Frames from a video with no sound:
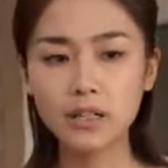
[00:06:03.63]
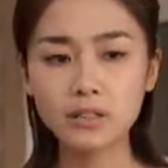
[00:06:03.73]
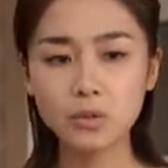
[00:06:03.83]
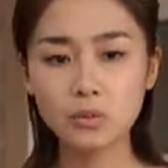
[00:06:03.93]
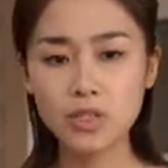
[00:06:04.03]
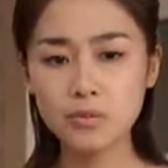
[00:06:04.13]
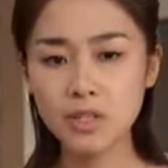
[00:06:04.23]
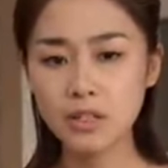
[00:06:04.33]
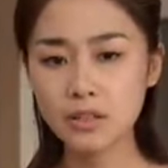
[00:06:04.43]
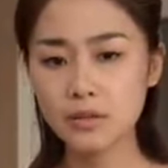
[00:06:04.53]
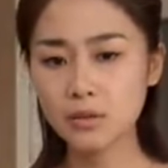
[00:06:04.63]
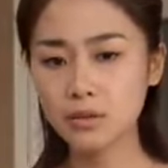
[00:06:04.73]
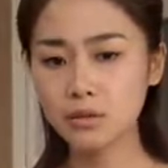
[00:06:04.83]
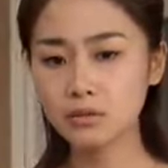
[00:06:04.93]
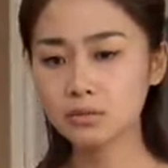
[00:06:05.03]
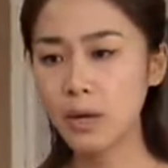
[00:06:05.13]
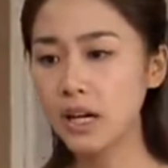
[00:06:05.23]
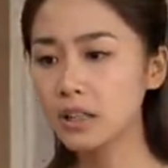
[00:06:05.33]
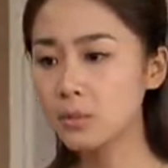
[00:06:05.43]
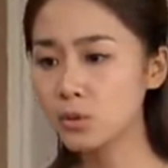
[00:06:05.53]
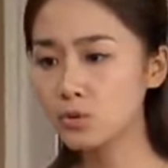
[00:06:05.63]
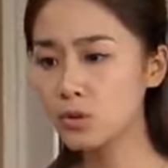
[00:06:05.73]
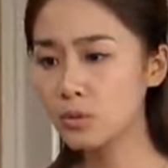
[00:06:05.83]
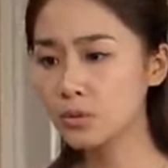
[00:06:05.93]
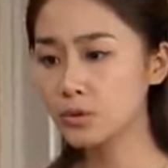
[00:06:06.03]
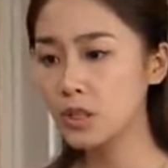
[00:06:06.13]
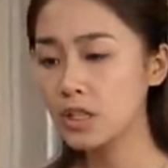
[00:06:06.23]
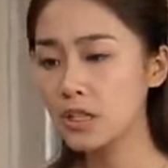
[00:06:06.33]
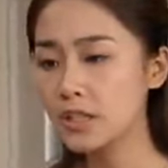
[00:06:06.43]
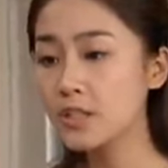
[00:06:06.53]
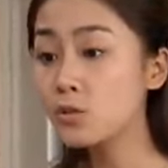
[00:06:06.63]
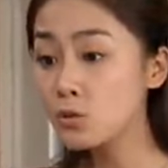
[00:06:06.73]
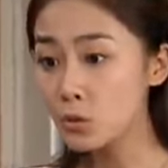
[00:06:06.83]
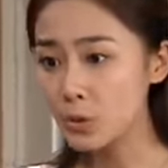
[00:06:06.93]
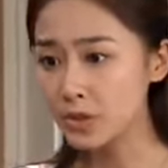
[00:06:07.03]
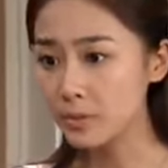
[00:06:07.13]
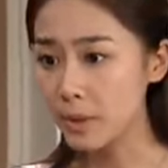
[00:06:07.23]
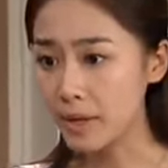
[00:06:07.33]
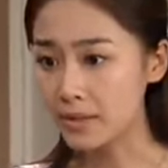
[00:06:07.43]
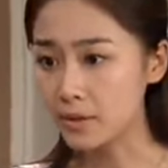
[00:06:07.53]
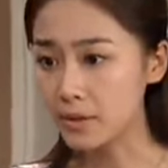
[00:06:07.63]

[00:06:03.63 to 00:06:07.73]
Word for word: 방안이 너무 심란해서 방안 한번 둘러보고 진수 도련님만